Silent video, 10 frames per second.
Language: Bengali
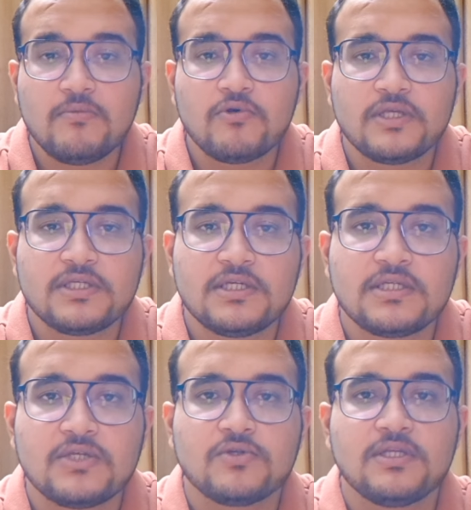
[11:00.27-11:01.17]
বলেছিলিস
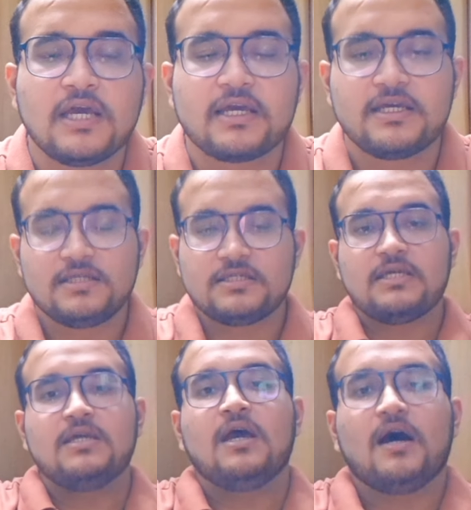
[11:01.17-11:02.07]
কিছুদিন আগে যে
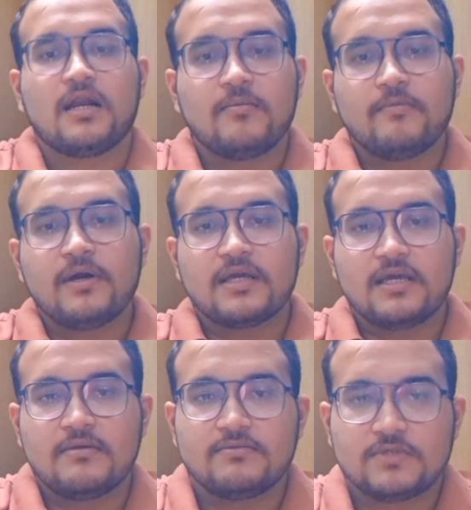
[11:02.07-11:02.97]
আরামবাগে
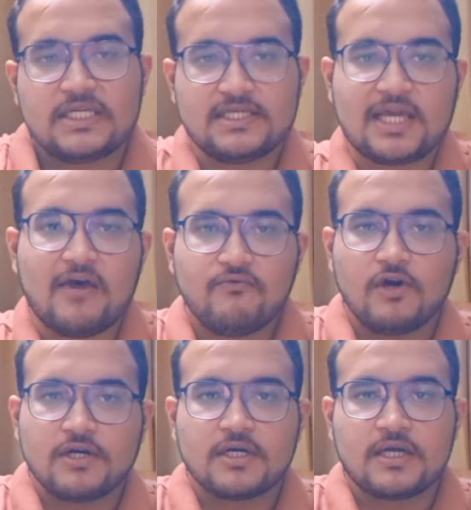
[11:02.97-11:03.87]
যে স্টাফ
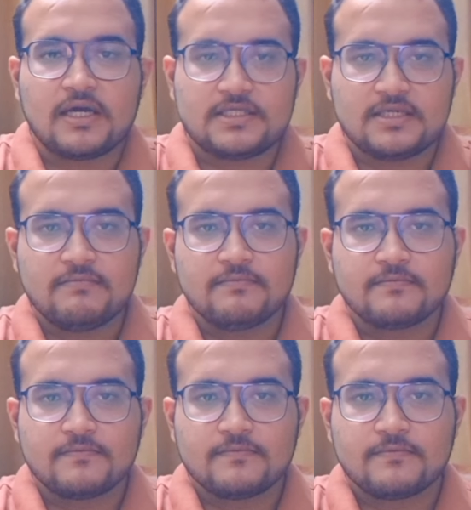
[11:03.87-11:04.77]
কোয়ার্টারটা আছে
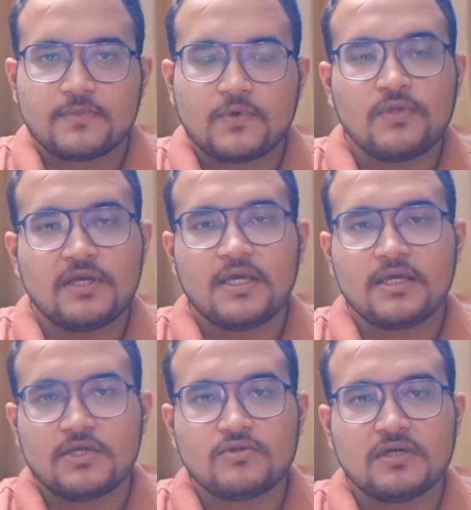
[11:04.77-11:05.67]
ওদিকে
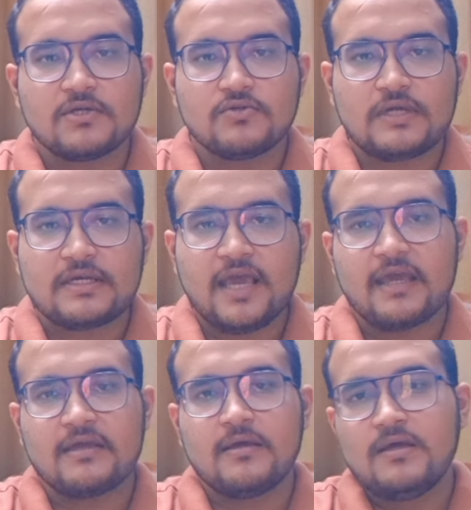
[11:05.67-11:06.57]
কিছু না কিছু একটা
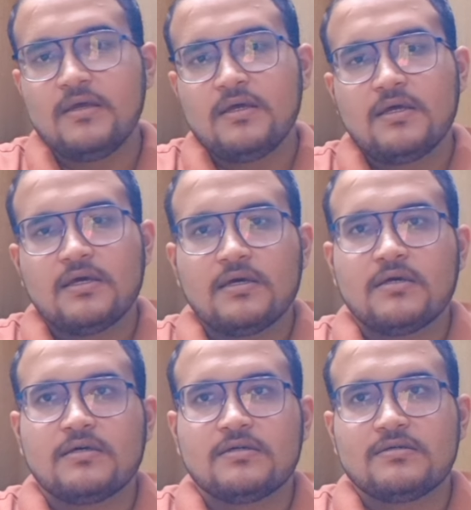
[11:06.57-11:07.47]

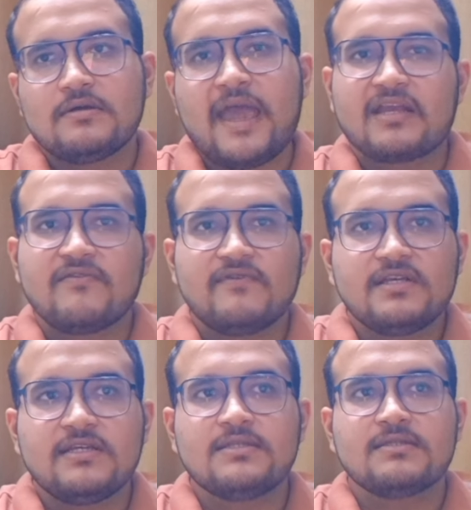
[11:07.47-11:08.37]

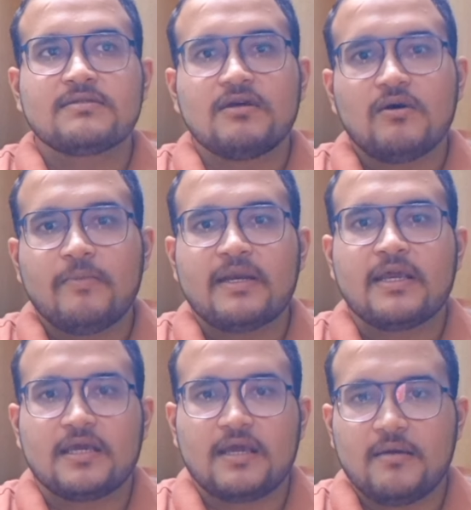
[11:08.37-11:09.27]
অ্যাক্টিভিটিস মানে
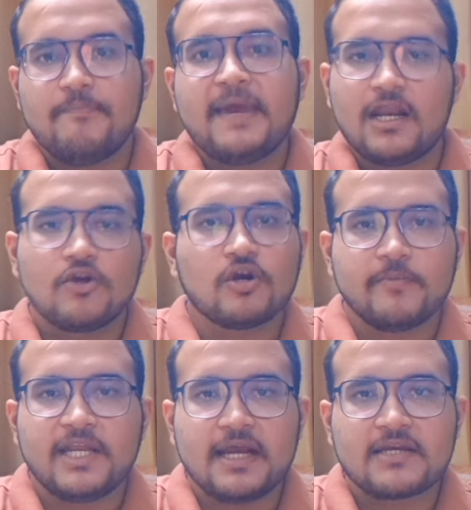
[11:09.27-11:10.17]

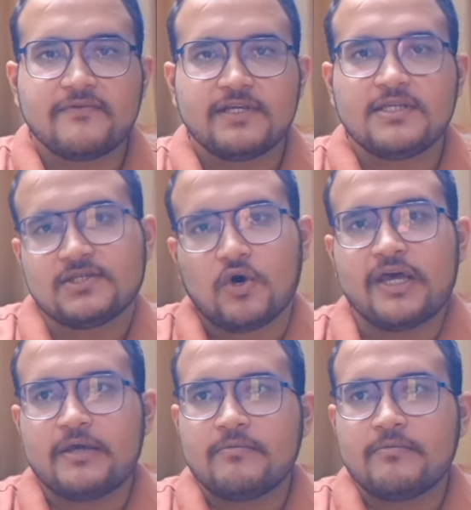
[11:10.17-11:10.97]
প্যারানর্মাল অ্যাক্টিভিটিস হয়